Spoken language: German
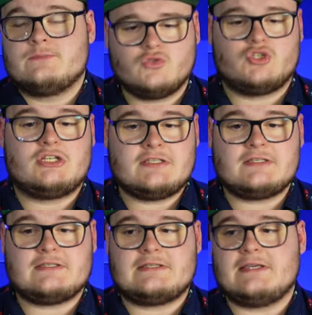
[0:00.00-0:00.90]
Und durch diese
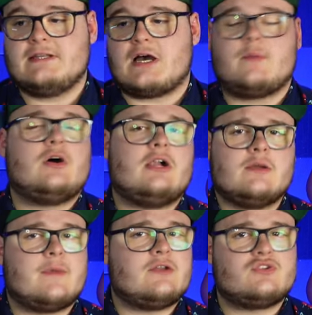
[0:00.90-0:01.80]
Szene, aber
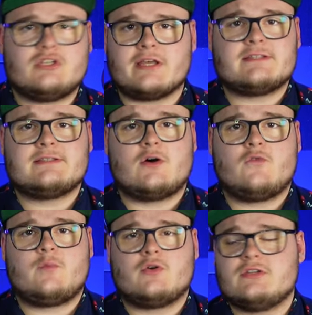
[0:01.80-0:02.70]
allgemein durch den ganzen
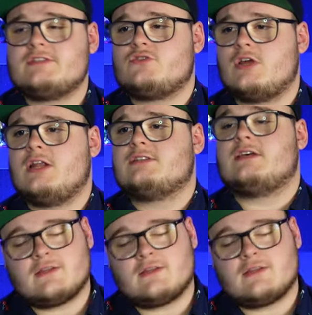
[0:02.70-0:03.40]
Aufbau des Trailers,